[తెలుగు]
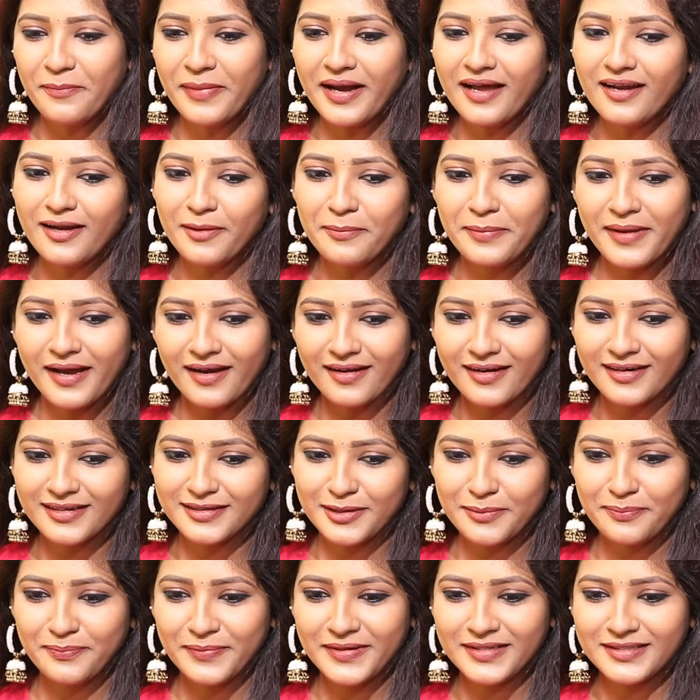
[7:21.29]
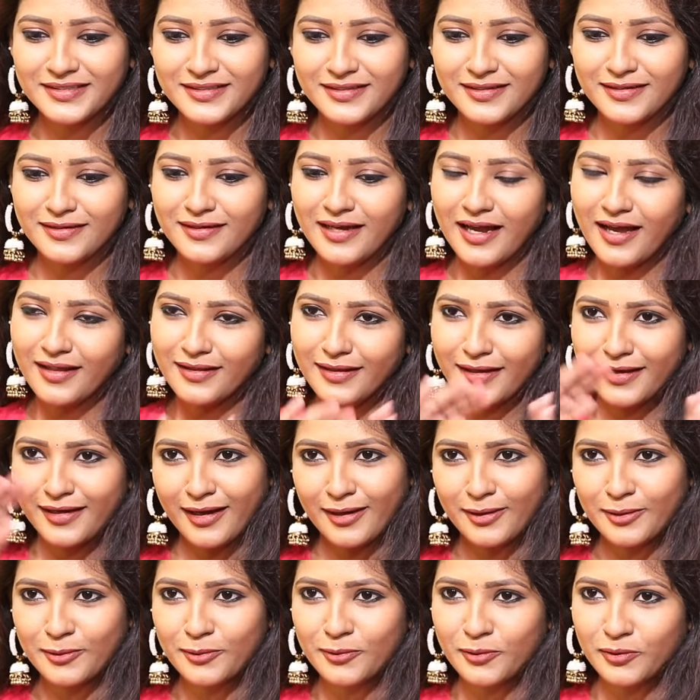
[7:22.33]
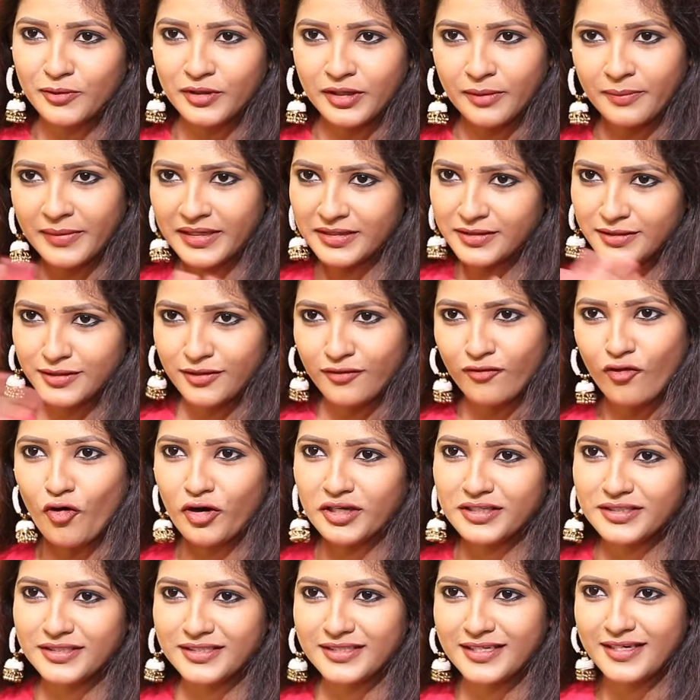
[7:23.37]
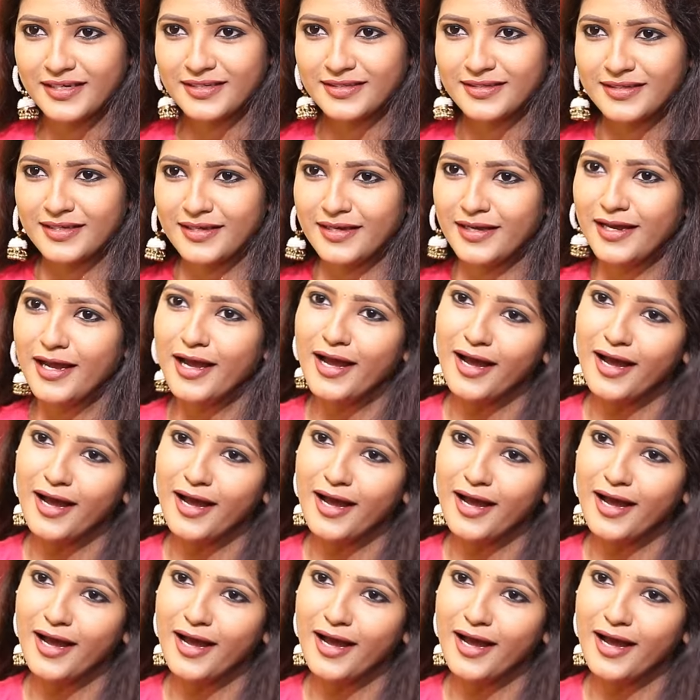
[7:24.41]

పాల ప్యాకెట్ తెప్పించి అదే కళ్ళుకుంటా మంచిగా వాష్ చేసి